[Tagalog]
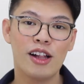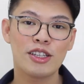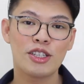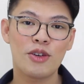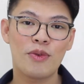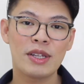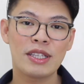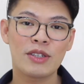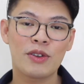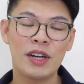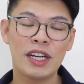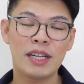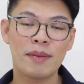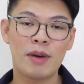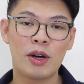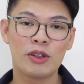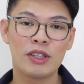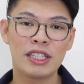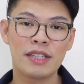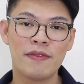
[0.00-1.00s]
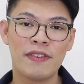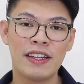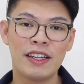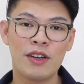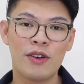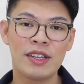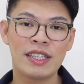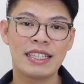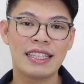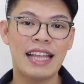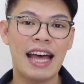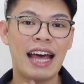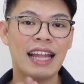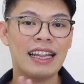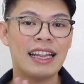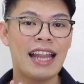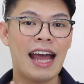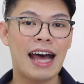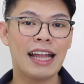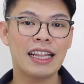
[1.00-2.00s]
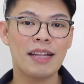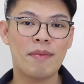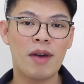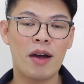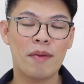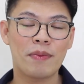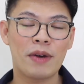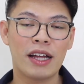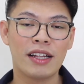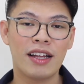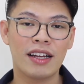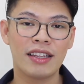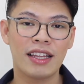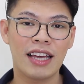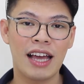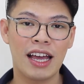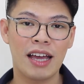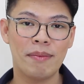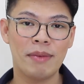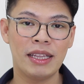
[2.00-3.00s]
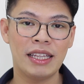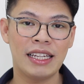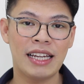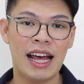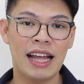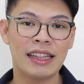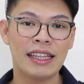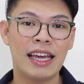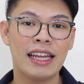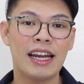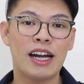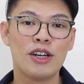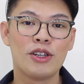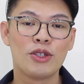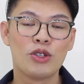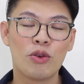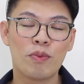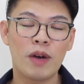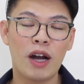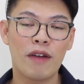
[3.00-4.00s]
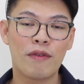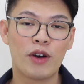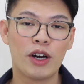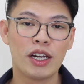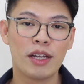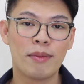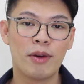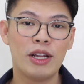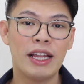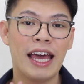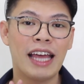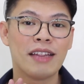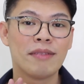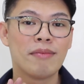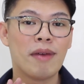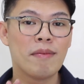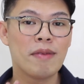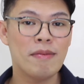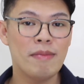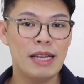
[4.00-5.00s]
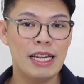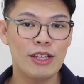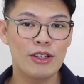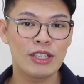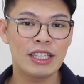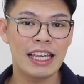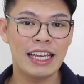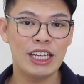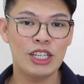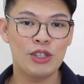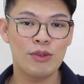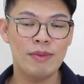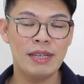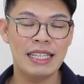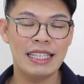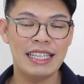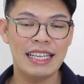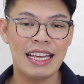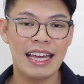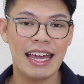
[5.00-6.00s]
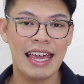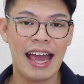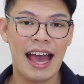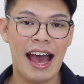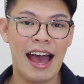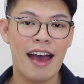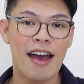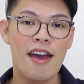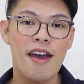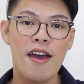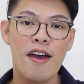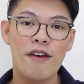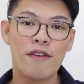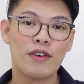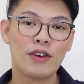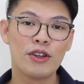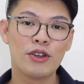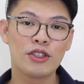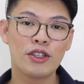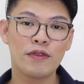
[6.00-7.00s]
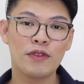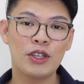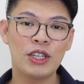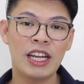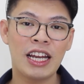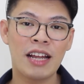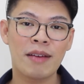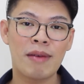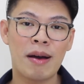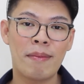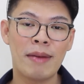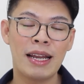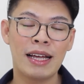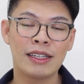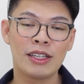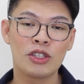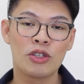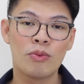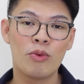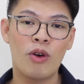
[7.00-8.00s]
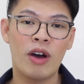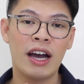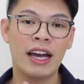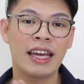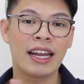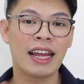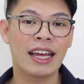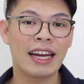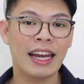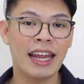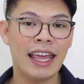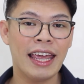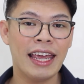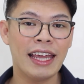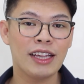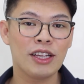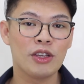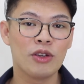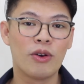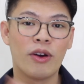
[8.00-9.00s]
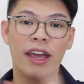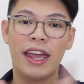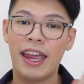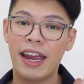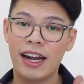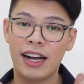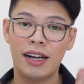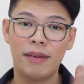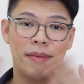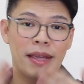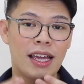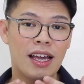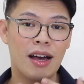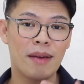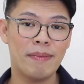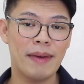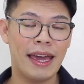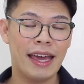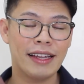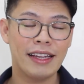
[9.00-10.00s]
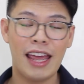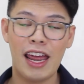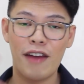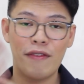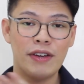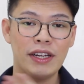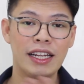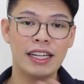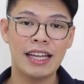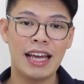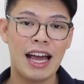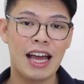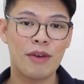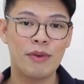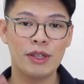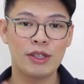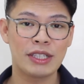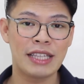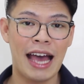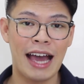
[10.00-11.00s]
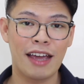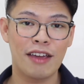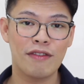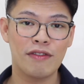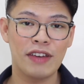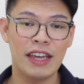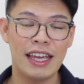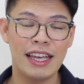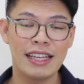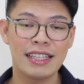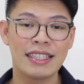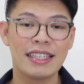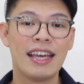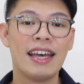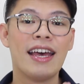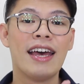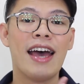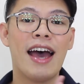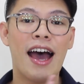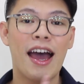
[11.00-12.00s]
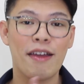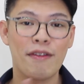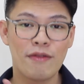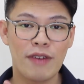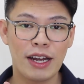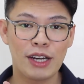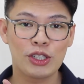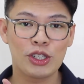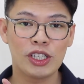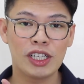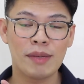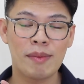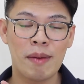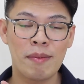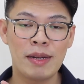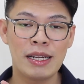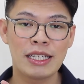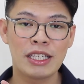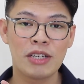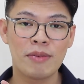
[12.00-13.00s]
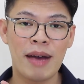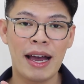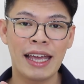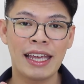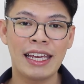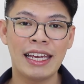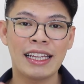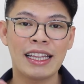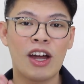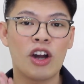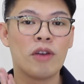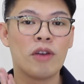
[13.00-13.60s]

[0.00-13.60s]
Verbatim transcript: Also, what's great about this video is that lahat ng mga product na gagamitin natin are super affordable and mabibili nyo sa HBC. Kaya, for those of you na nagbabalak na subukang i-recreate yung hair, makeup, and everything na gagawin ko sa aking face, I'm very sure na mabilis nyo makikita